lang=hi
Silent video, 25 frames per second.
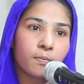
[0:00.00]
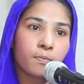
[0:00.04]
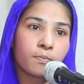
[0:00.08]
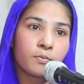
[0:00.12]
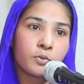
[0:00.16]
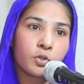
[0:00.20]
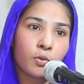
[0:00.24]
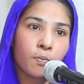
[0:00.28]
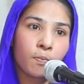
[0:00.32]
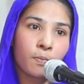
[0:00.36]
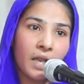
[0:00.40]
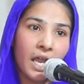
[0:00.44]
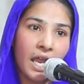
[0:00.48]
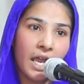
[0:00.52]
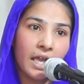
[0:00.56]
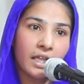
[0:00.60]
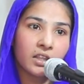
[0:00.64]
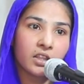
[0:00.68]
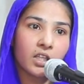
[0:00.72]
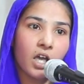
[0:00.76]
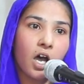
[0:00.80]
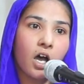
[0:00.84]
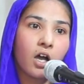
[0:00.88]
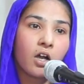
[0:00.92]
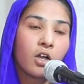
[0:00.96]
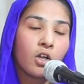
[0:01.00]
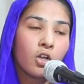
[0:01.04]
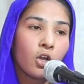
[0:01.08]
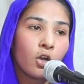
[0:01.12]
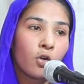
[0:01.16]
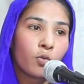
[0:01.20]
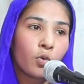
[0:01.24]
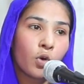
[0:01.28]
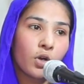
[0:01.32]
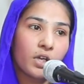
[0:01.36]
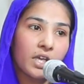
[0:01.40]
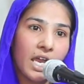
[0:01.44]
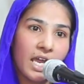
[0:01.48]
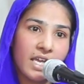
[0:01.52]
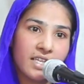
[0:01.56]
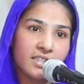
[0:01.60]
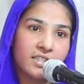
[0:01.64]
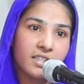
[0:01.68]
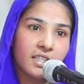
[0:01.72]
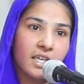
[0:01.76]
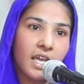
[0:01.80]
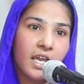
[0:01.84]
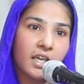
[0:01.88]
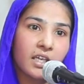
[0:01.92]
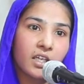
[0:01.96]
जो प्लान था वो
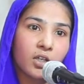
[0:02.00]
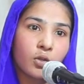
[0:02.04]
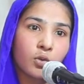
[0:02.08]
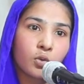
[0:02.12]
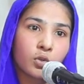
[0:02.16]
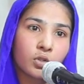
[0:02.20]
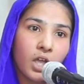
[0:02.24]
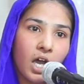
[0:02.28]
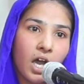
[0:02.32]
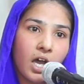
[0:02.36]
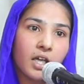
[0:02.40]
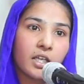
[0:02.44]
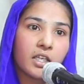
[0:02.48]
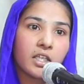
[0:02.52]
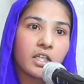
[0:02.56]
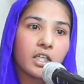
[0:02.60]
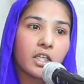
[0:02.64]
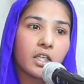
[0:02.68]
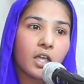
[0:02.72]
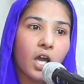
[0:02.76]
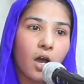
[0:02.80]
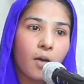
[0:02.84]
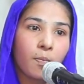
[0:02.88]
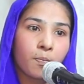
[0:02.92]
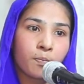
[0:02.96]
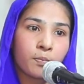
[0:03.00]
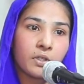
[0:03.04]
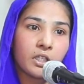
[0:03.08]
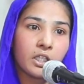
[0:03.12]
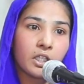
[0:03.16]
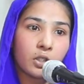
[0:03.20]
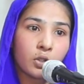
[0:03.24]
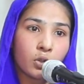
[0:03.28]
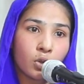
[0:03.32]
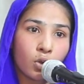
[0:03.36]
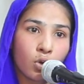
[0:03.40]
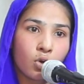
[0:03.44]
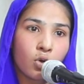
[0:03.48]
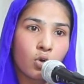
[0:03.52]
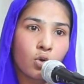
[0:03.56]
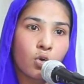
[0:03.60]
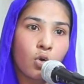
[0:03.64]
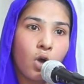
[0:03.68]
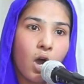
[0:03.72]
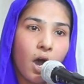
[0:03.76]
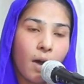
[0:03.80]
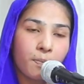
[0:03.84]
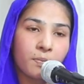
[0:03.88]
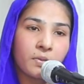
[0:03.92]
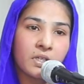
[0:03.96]
ऐसे है कि खुदा ने अपने लोगों को
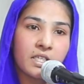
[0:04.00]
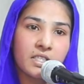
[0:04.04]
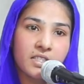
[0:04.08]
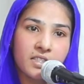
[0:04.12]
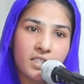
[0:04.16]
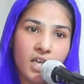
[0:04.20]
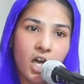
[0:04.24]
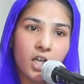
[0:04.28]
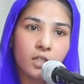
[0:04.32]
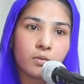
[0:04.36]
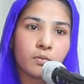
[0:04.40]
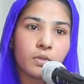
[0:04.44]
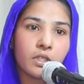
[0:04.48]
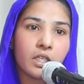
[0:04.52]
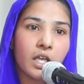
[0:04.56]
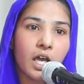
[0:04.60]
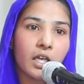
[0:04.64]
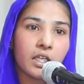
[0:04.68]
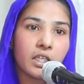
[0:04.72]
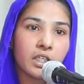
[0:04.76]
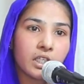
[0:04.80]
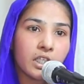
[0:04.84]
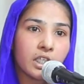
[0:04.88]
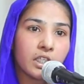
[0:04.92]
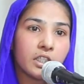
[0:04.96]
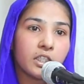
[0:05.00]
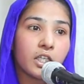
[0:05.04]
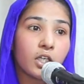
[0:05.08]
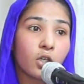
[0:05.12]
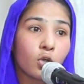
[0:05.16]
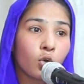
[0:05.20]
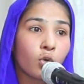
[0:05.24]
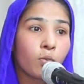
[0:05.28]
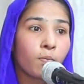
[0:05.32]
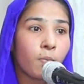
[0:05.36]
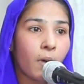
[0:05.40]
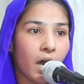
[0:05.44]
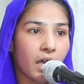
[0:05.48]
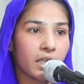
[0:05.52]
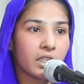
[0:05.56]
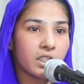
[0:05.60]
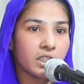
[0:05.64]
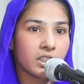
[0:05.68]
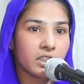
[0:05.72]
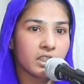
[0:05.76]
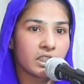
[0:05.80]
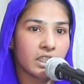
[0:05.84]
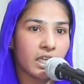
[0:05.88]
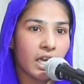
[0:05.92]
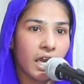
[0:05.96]
अपने साथ मिलाने के लिए कुर्बानी
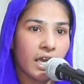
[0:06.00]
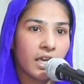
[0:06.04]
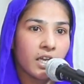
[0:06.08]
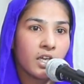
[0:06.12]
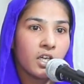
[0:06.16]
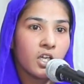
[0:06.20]
दी है